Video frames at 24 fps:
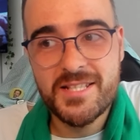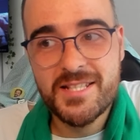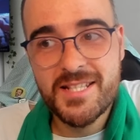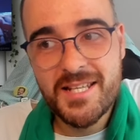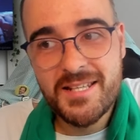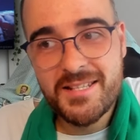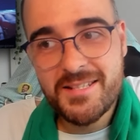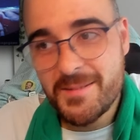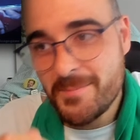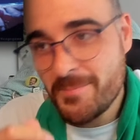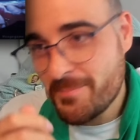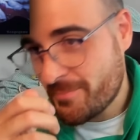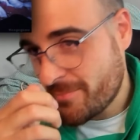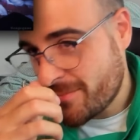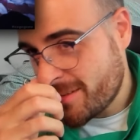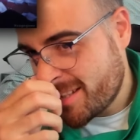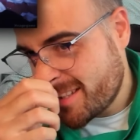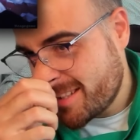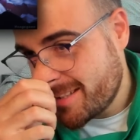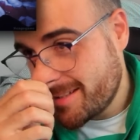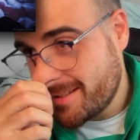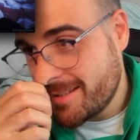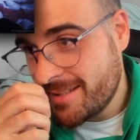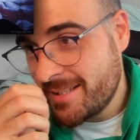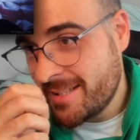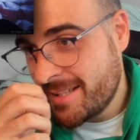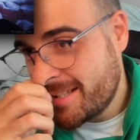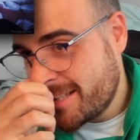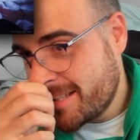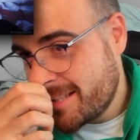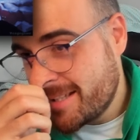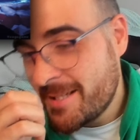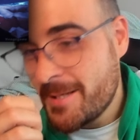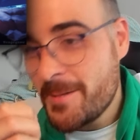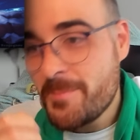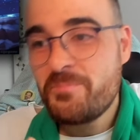Es que
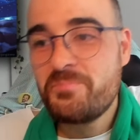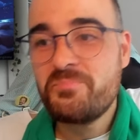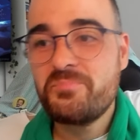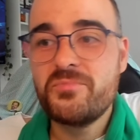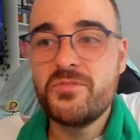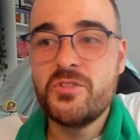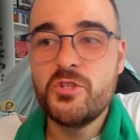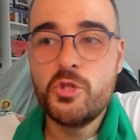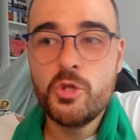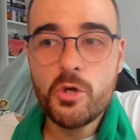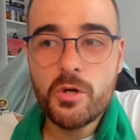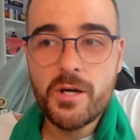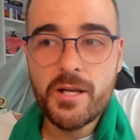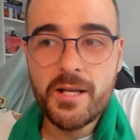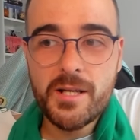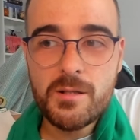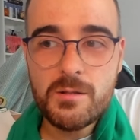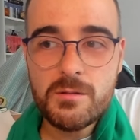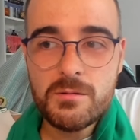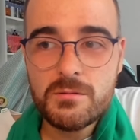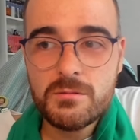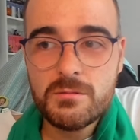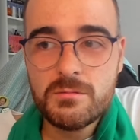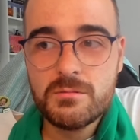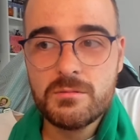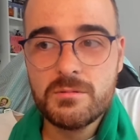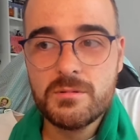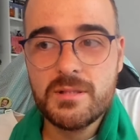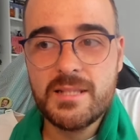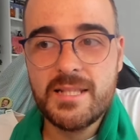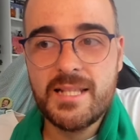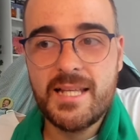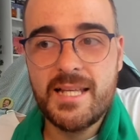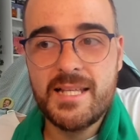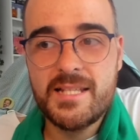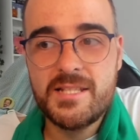yo creo
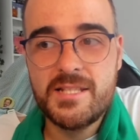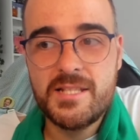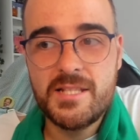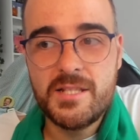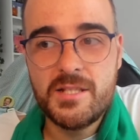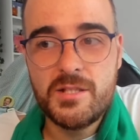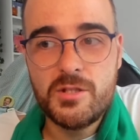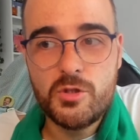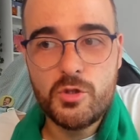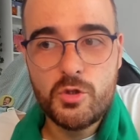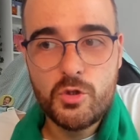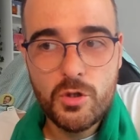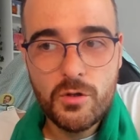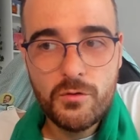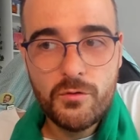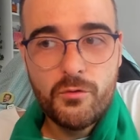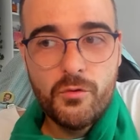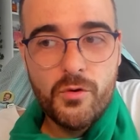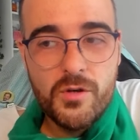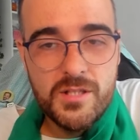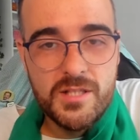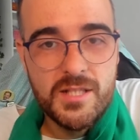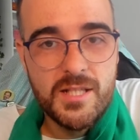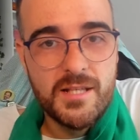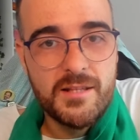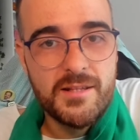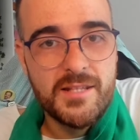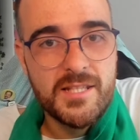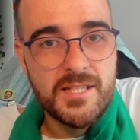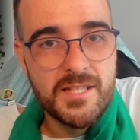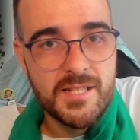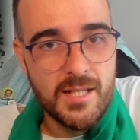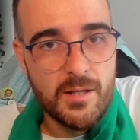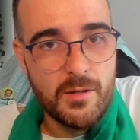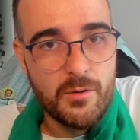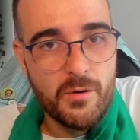que si yo fuese
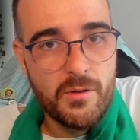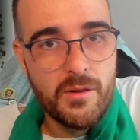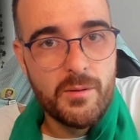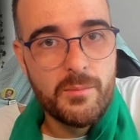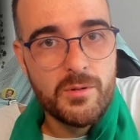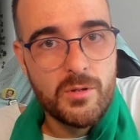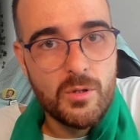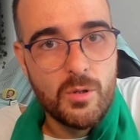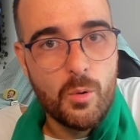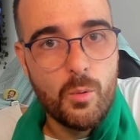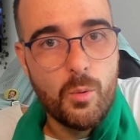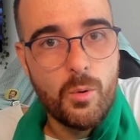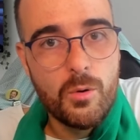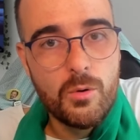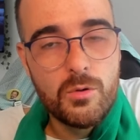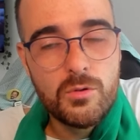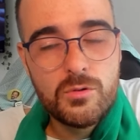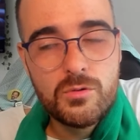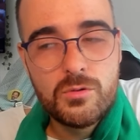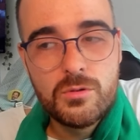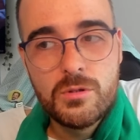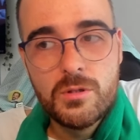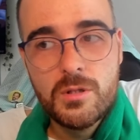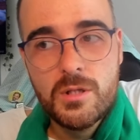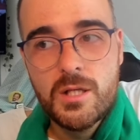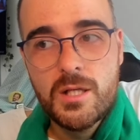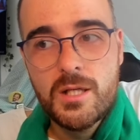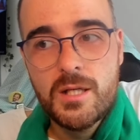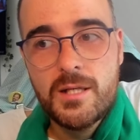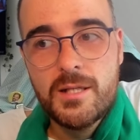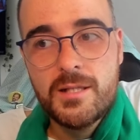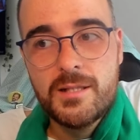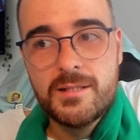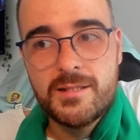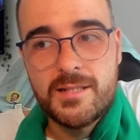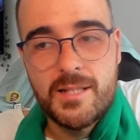diseñador de videojuegos,
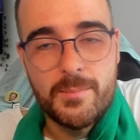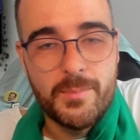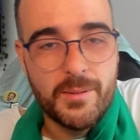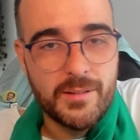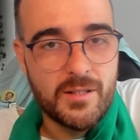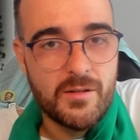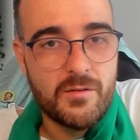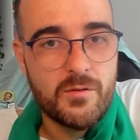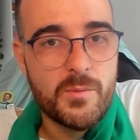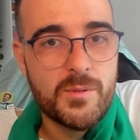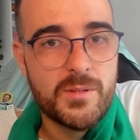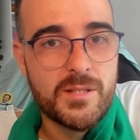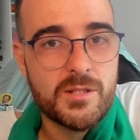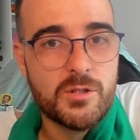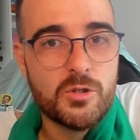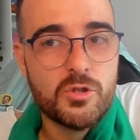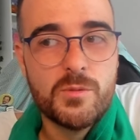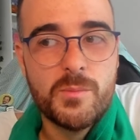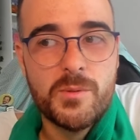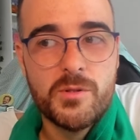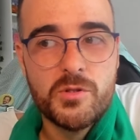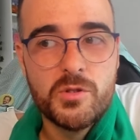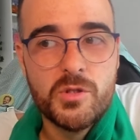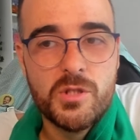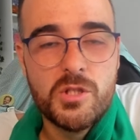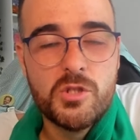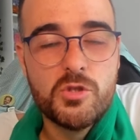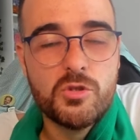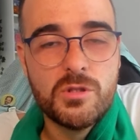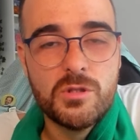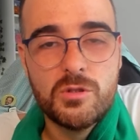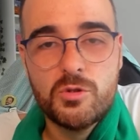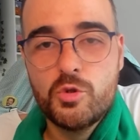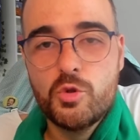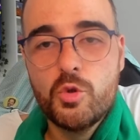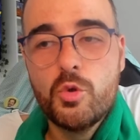de plataformas en dos dimensiones,
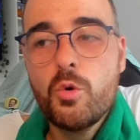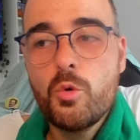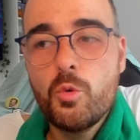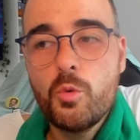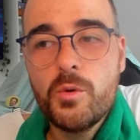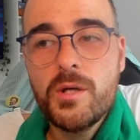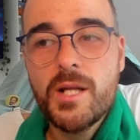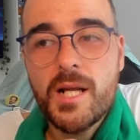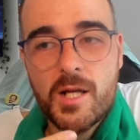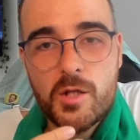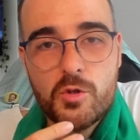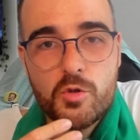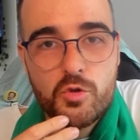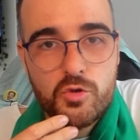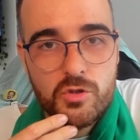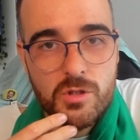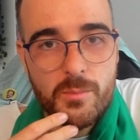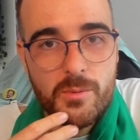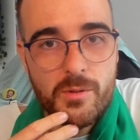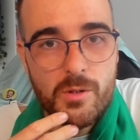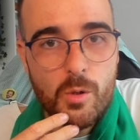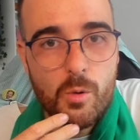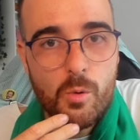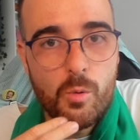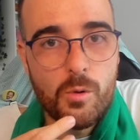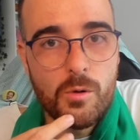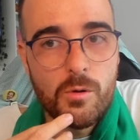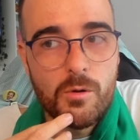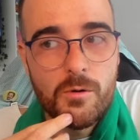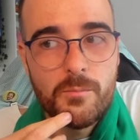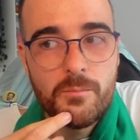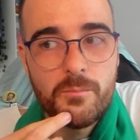yo, hubiera hecho este videojuego.